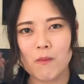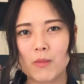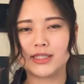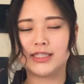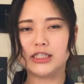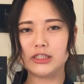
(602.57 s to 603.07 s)
まあ、
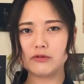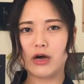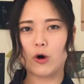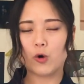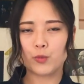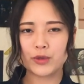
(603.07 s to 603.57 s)
実
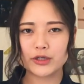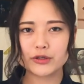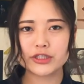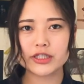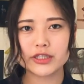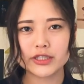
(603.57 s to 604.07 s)
はおみく
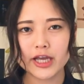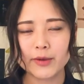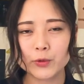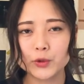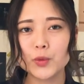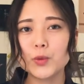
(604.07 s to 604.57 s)
じって
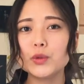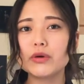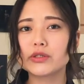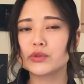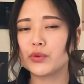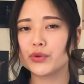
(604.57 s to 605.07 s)
もともと
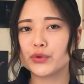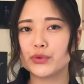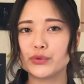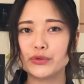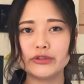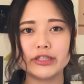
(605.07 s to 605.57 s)
はそういう
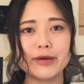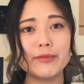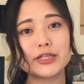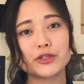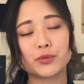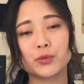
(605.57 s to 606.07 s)
運
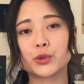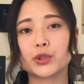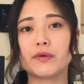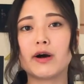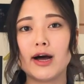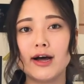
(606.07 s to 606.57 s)
試しのもので
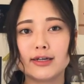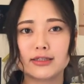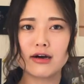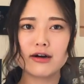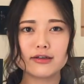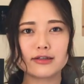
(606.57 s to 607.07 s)
は
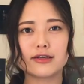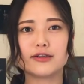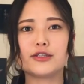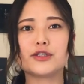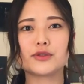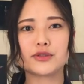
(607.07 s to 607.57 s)
なかったん
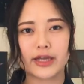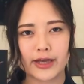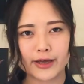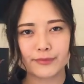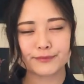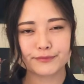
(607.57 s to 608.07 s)
ですよ
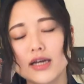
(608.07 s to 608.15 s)
ね。